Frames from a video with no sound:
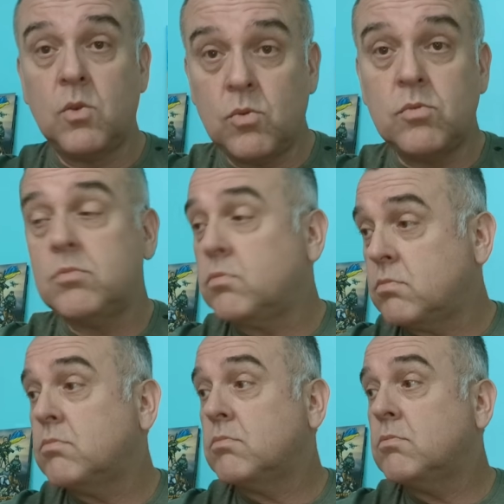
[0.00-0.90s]

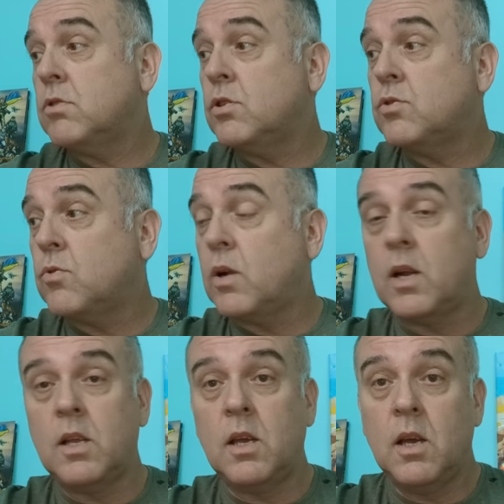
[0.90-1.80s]
Ну, очень скоро
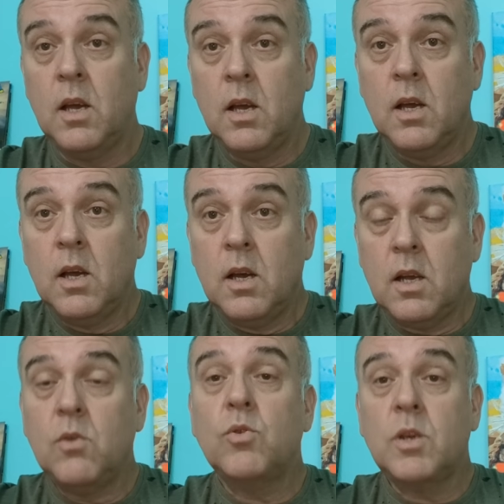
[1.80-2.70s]
они,
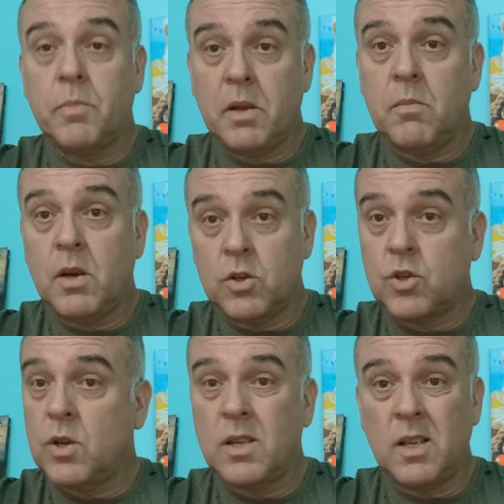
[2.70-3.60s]
они уже понимают,
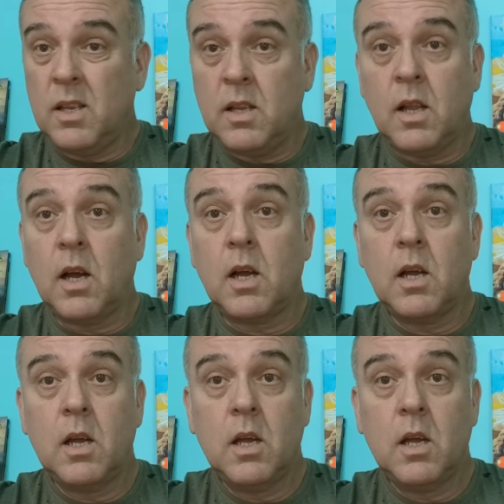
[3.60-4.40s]
что это не так.